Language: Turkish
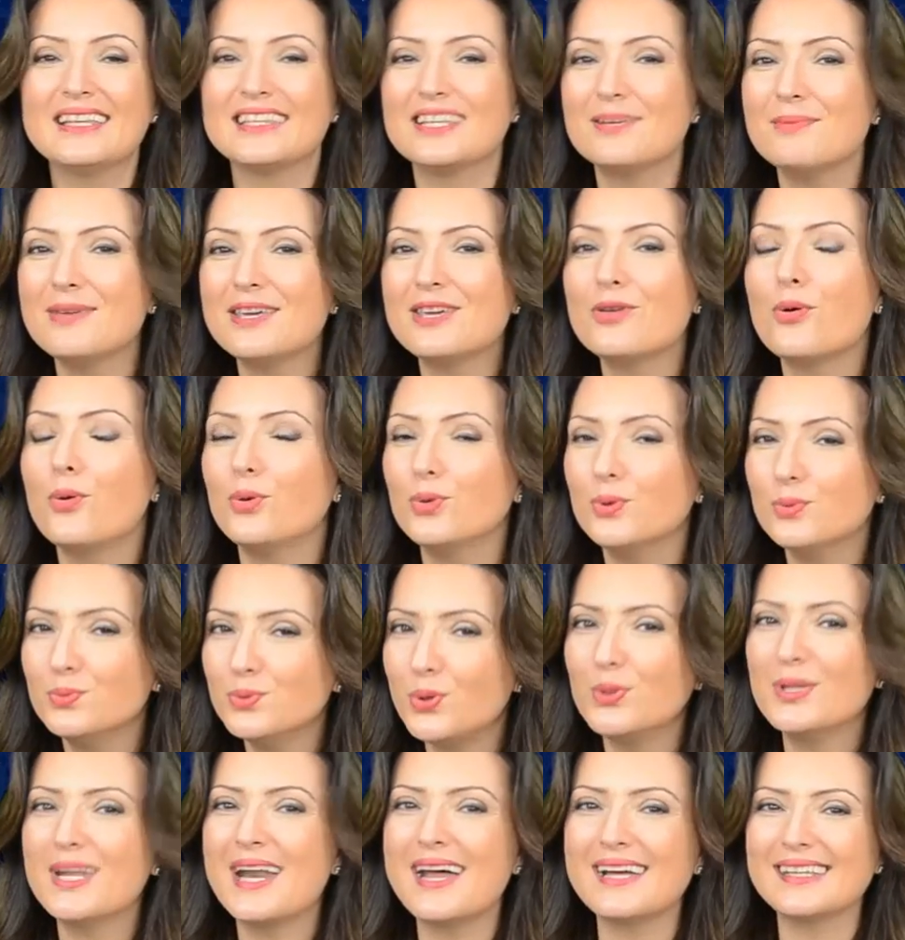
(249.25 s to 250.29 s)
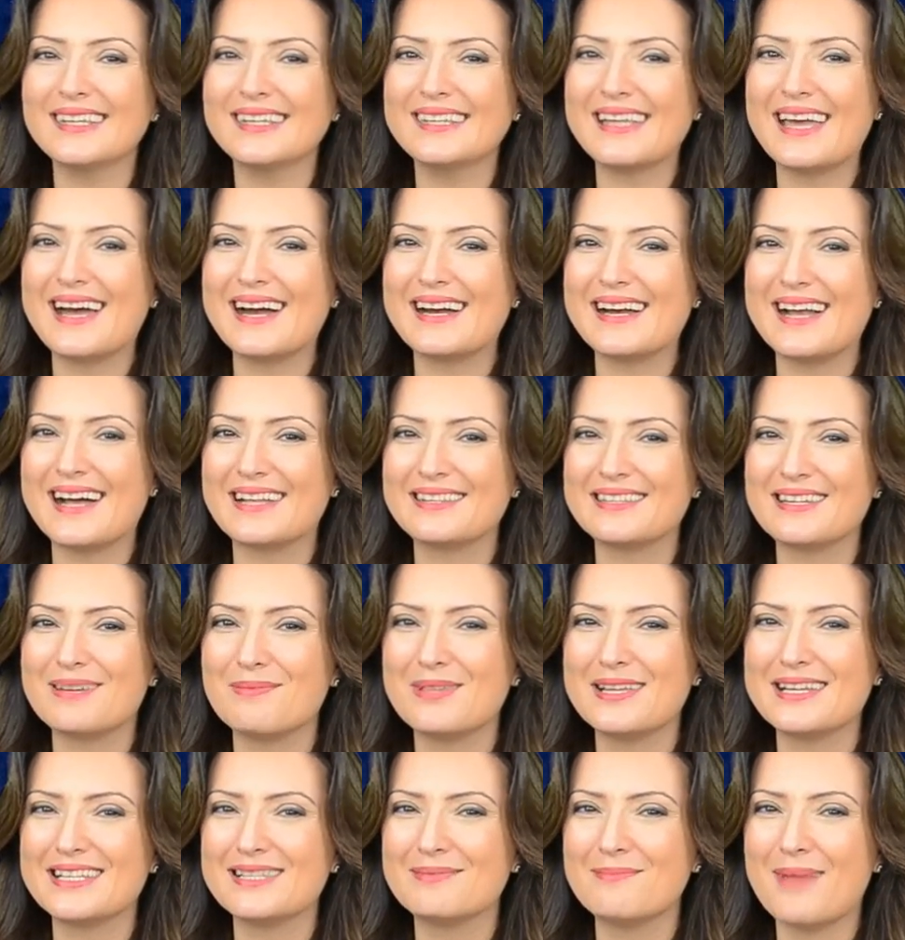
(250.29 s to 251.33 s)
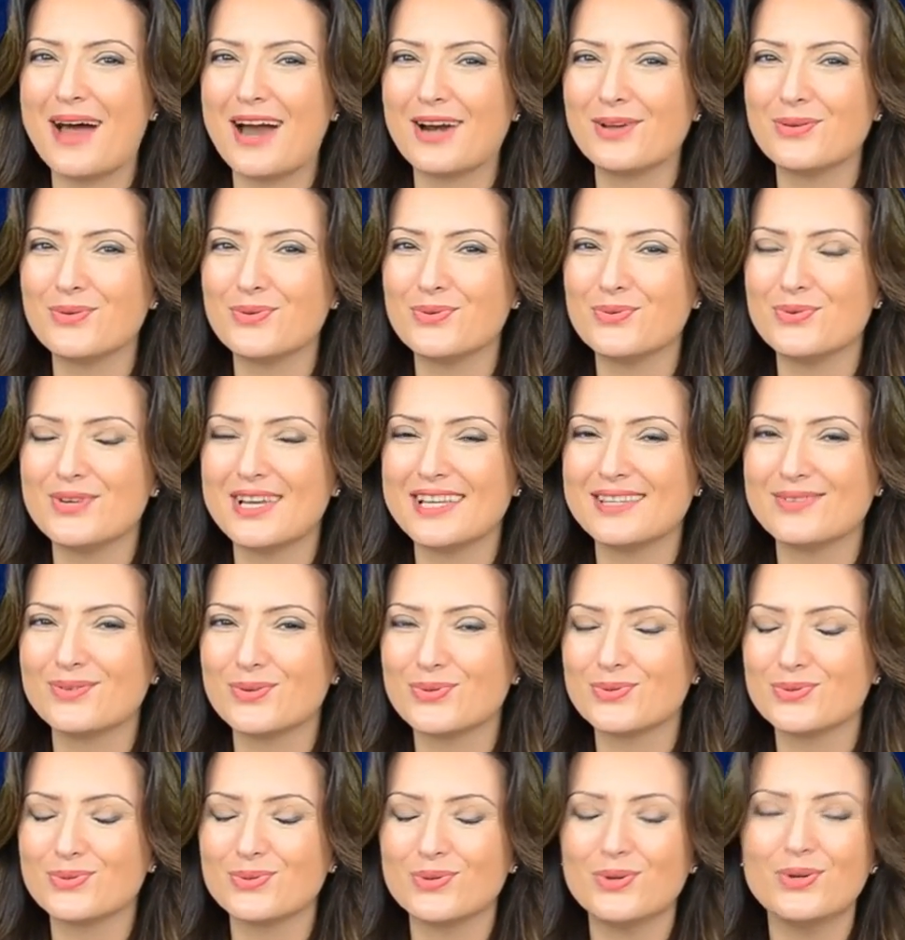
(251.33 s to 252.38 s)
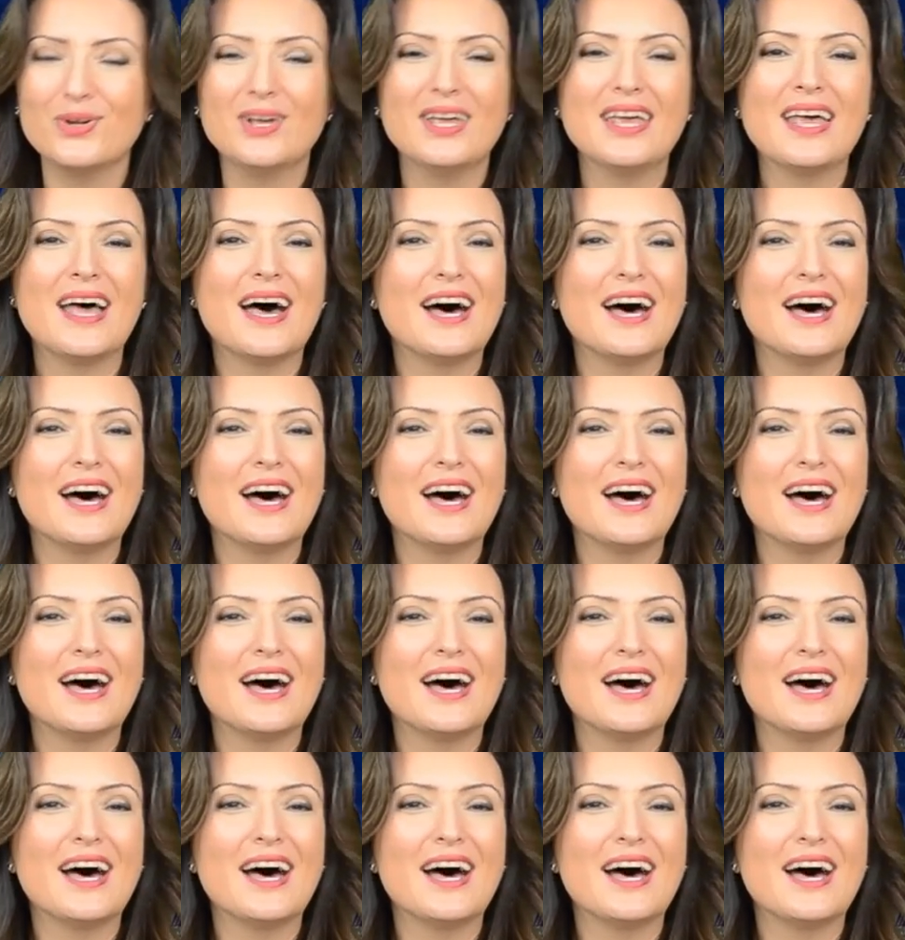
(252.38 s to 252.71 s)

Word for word: Tabii ki olumlu olarak da değerlendirebiliriz Merkür Retrosu'nu.